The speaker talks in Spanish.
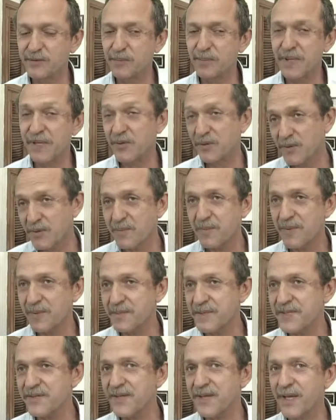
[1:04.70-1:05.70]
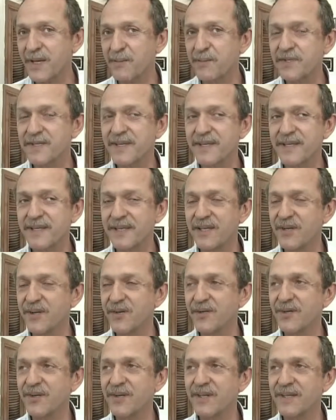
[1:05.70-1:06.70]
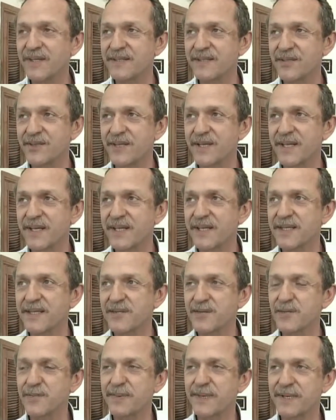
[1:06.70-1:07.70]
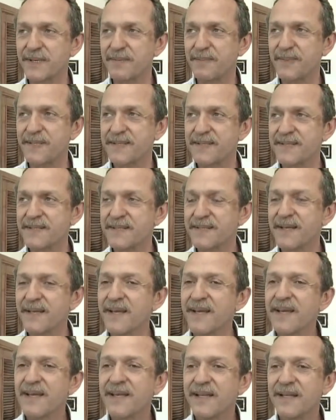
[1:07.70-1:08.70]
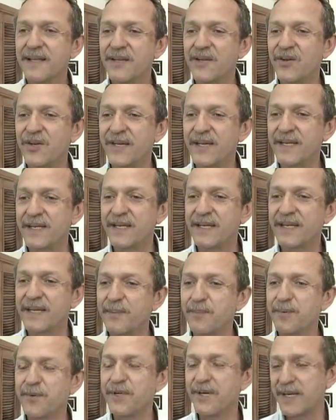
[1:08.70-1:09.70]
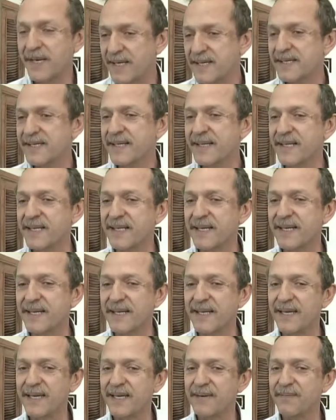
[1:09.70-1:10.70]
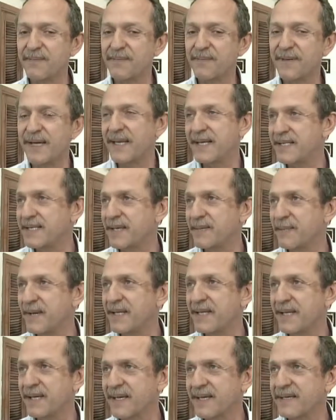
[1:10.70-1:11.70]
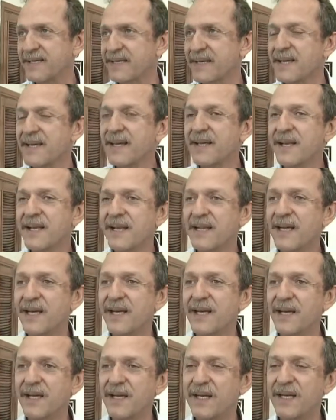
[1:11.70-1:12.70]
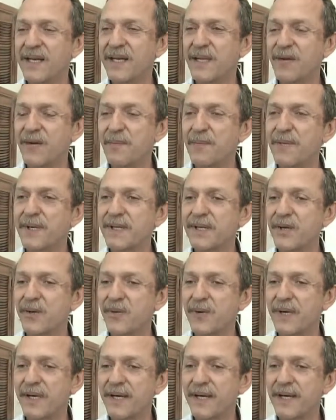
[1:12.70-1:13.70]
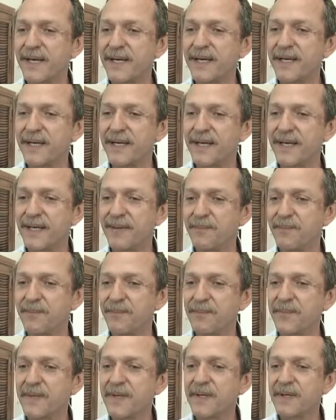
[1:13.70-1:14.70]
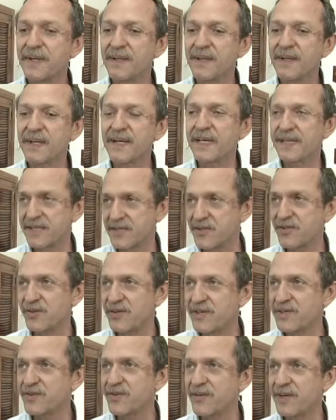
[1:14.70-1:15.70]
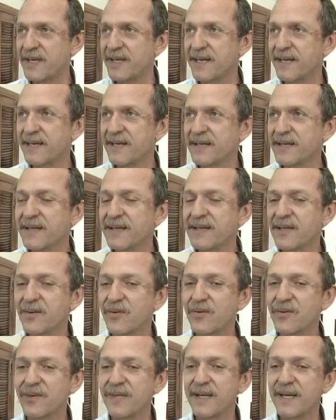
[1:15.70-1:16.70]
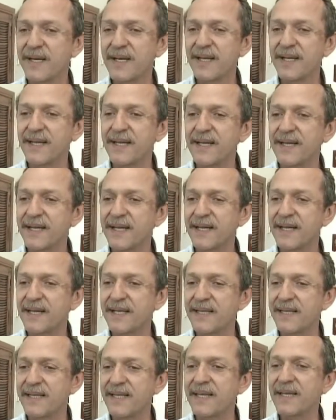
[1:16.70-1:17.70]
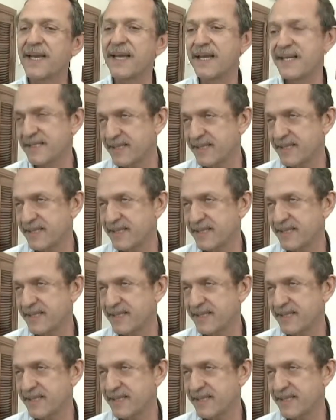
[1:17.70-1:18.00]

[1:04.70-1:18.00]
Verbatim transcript: cumpliendo un compromiso que habíamos adquirido con el señor alcalde hace un par de meses de orientar a apoyar a la Secretaría en varias temáticas. La, de hoy en particular era retención escolar contarle al alcalde y a la